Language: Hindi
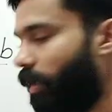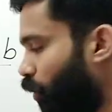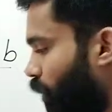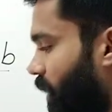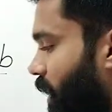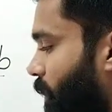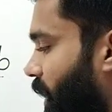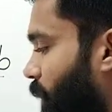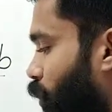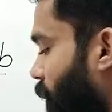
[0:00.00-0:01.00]
तो ई e का मान
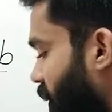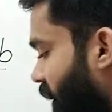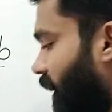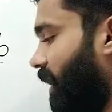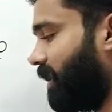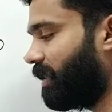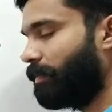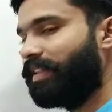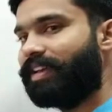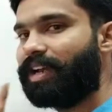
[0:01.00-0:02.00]
आपको मिल जाएगा कितना
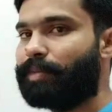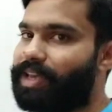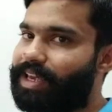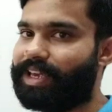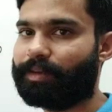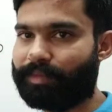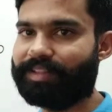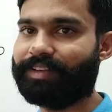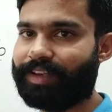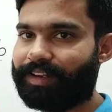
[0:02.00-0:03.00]
मिल जाएगा भाई एक मिल
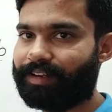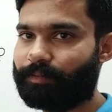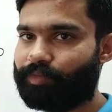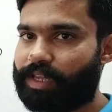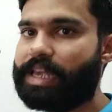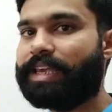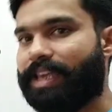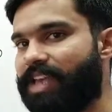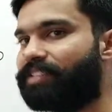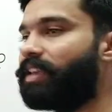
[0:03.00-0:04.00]
जाएगा
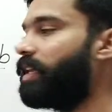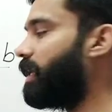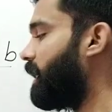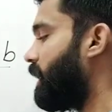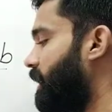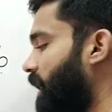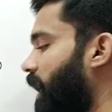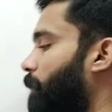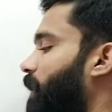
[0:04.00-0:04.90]
ए से ही यहाँ